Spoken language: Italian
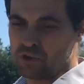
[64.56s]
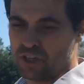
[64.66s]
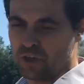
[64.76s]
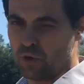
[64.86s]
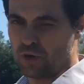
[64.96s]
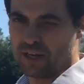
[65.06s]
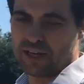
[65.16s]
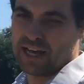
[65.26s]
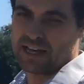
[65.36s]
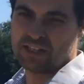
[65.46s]

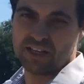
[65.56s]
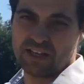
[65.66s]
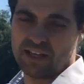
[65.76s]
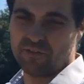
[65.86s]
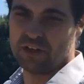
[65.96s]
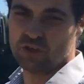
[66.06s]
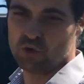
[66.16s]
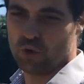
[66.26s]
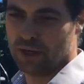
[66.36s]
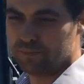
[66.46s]
posteriore classica da
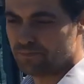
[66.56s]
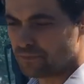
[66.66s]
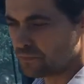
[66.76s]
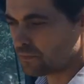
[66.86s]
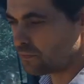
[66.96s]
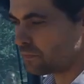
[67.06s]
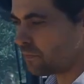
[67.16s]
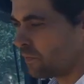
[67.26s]
fianagione.